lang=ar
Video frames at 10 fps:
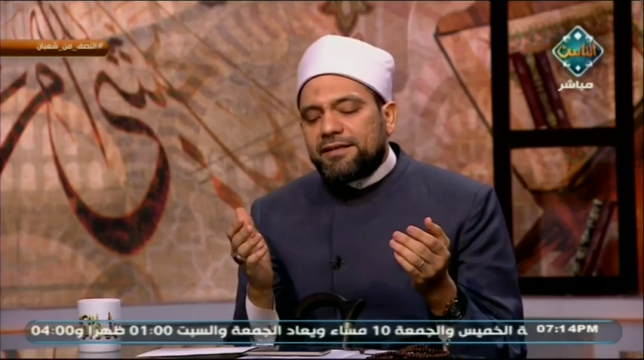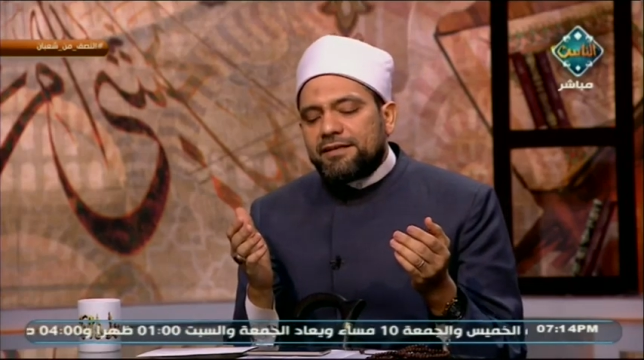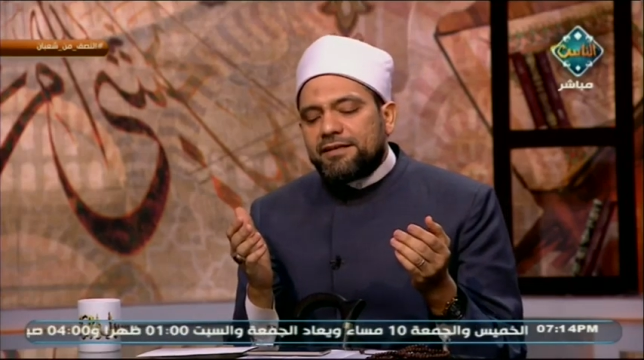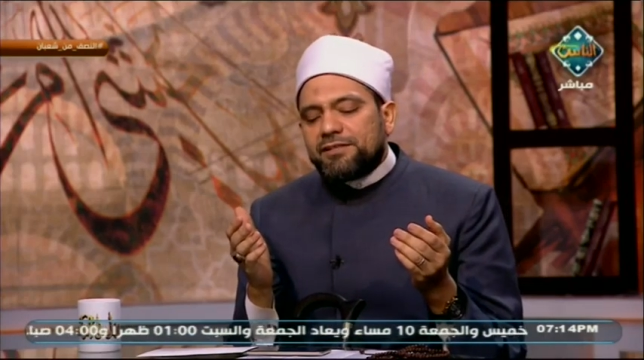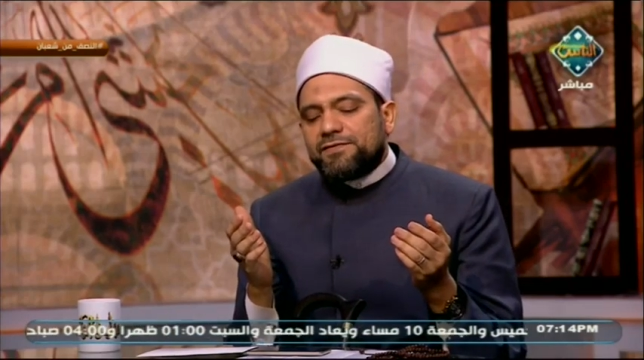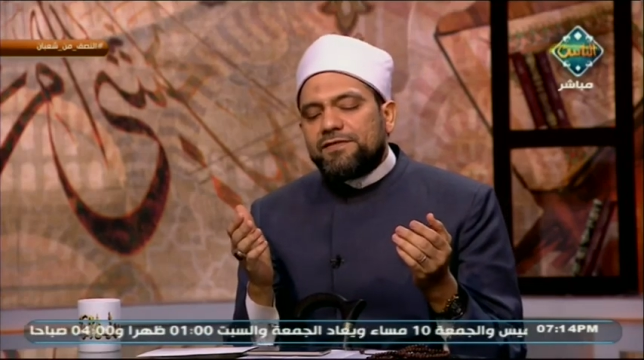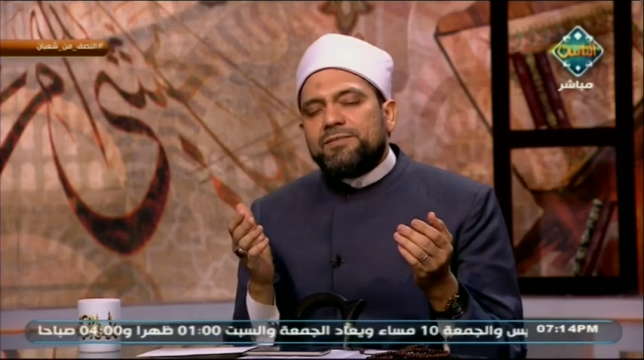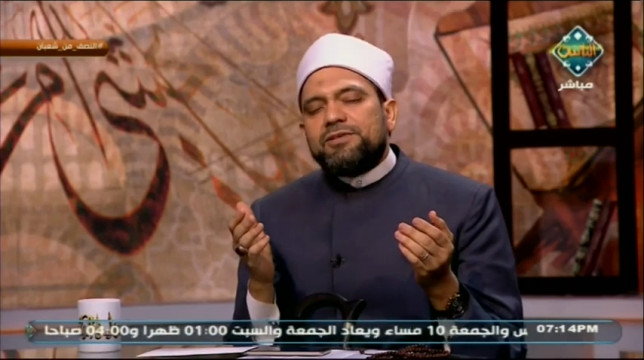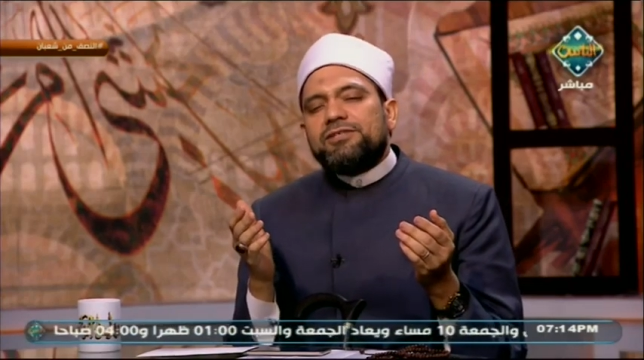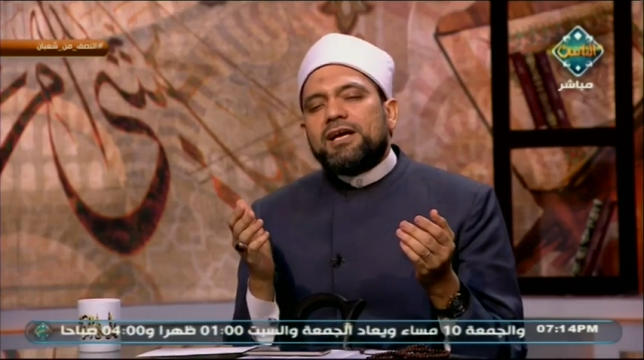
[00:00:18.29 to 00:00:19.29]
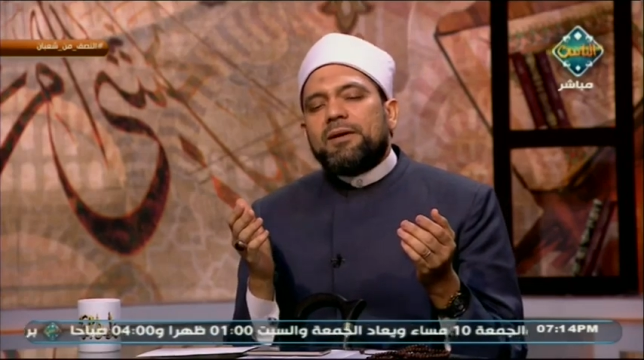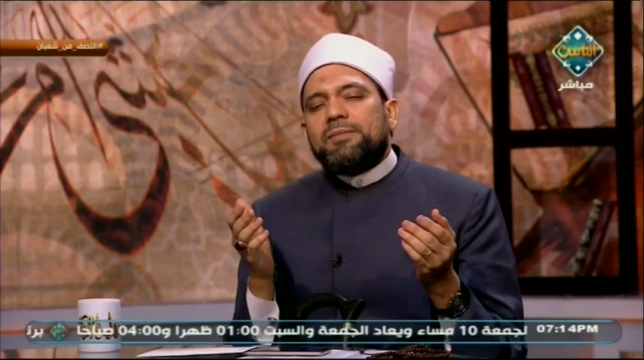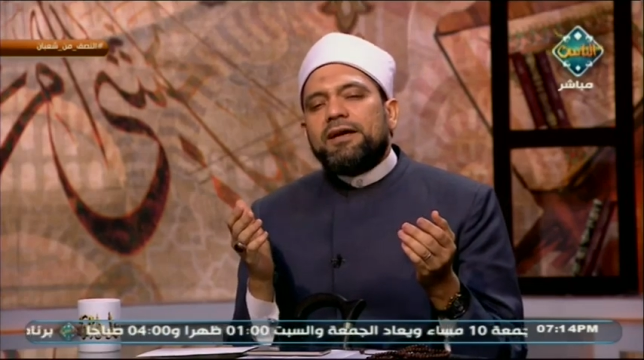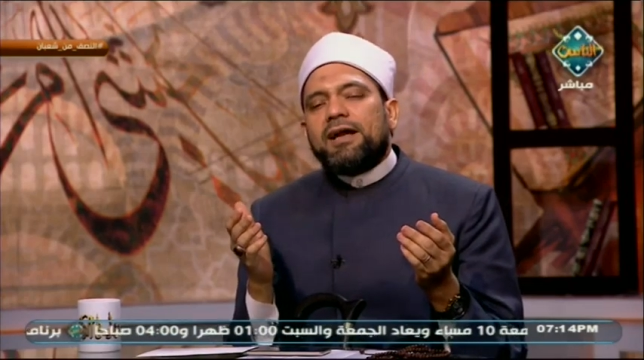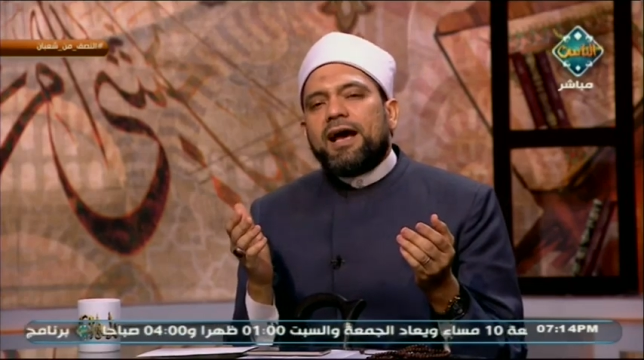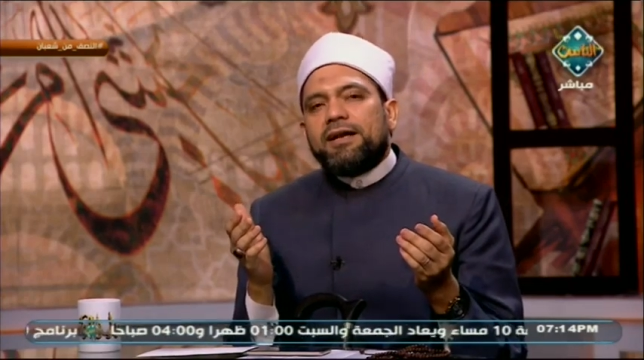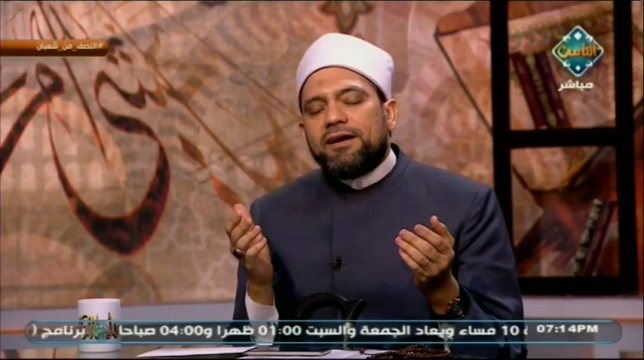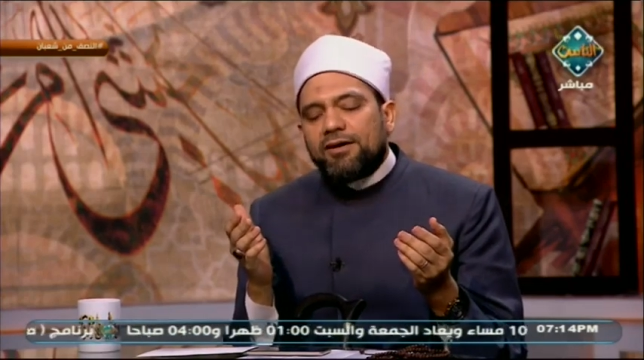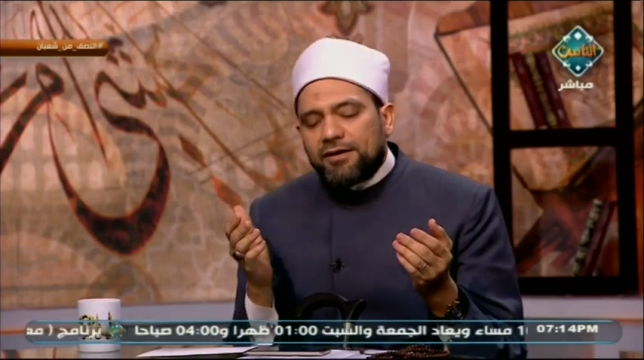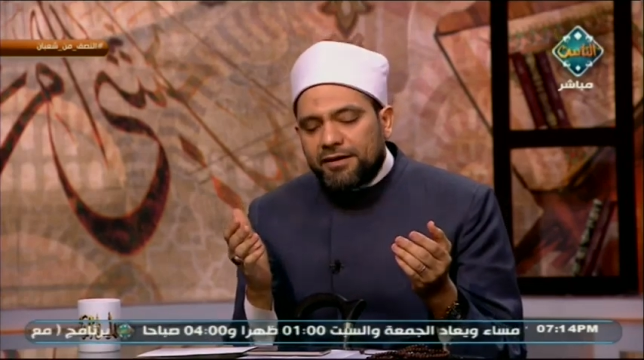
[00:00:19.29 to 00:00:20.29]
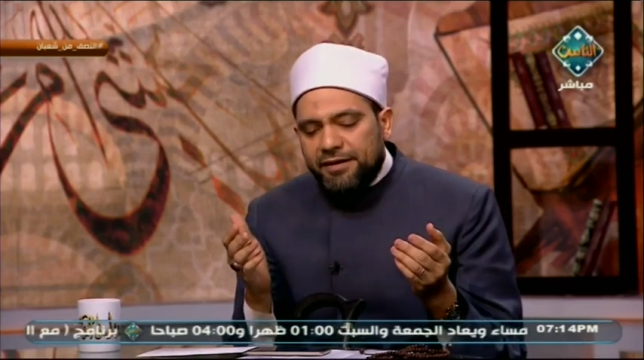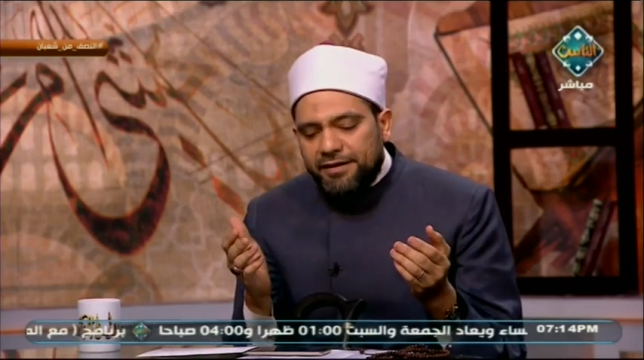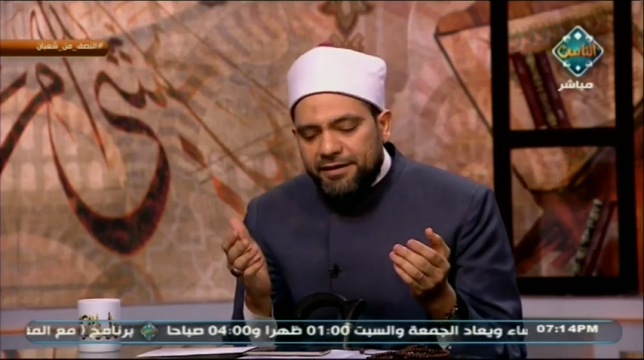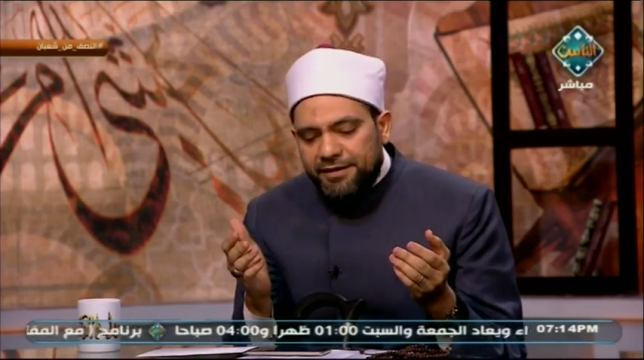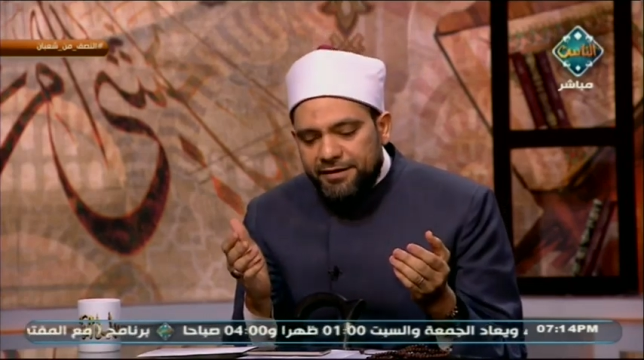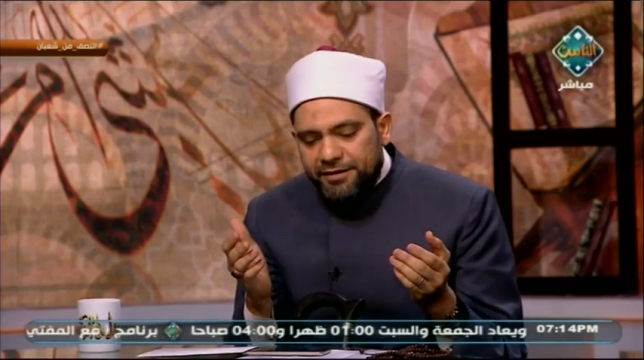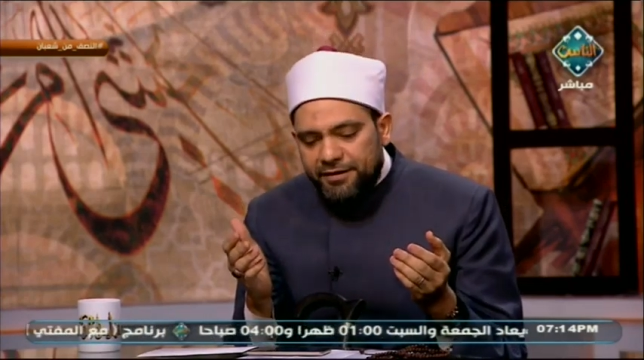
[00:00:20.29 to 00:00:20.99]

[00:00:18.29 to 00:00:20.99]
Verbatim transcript: النصف من شعبان على خلقك